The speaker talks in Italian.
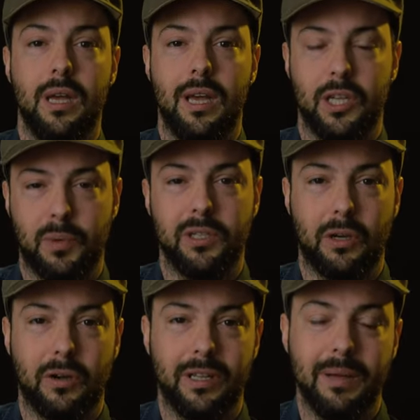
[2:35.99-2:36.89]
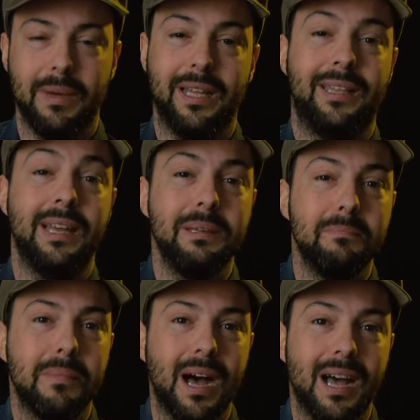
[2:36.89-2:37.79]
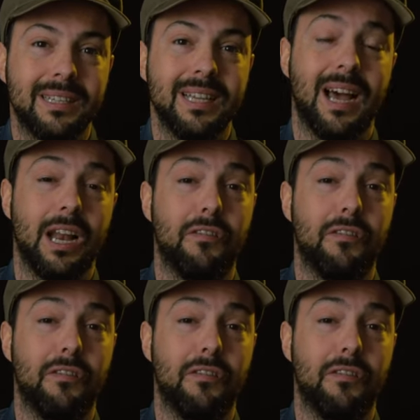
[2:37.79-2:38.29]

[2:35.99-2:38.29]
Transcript: esposta correttamente in base alla